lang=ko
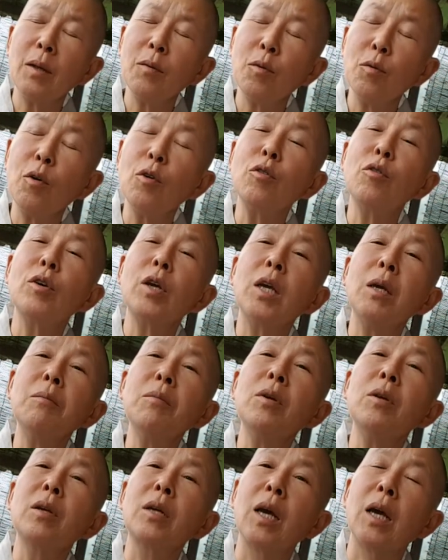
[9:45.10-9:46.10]
계속 어떻게
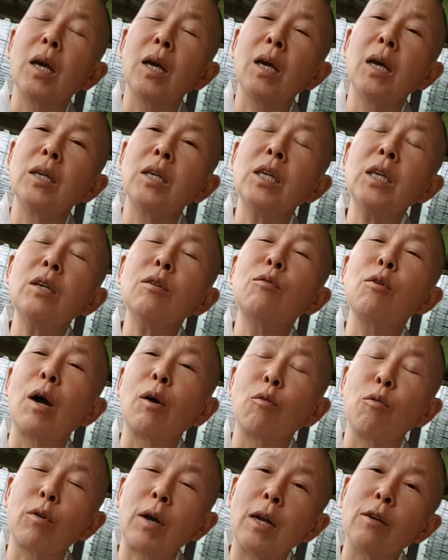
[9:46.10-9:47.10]
힘들게 쉬지도
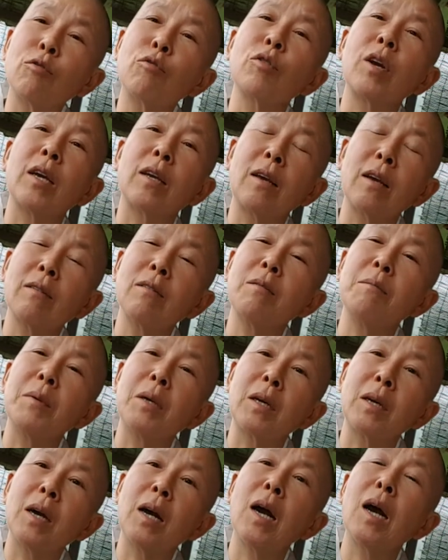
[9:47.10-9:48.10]
않고 갈 수가
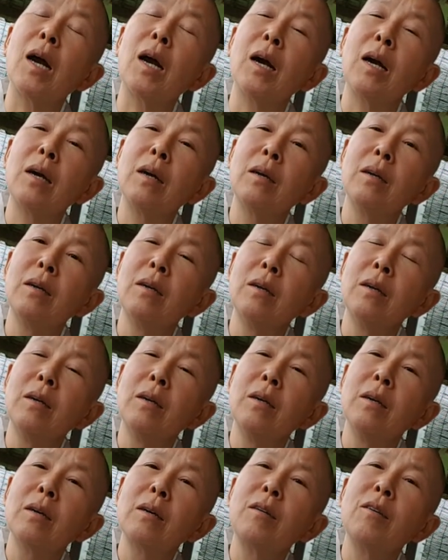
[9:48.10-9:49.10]
있겠습니까?
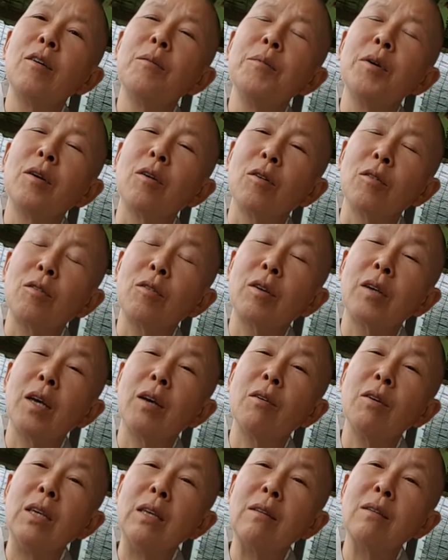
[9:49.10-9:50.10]
그러면
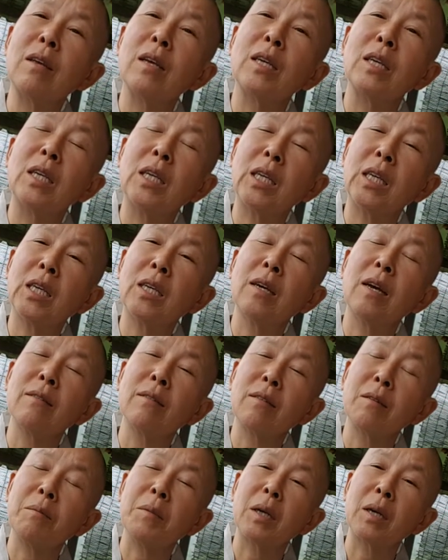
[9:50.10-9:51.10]
어떻게 요 인생이 지치지
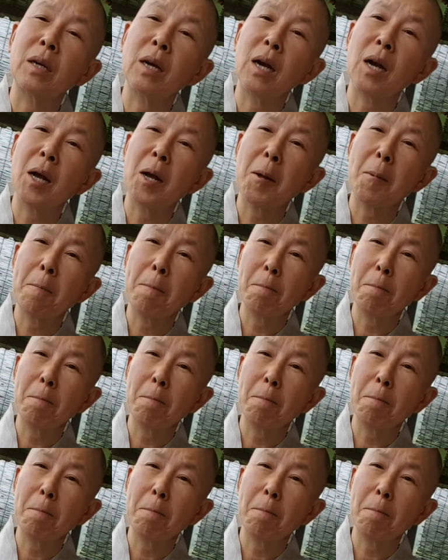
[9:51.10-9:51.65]
않습니까?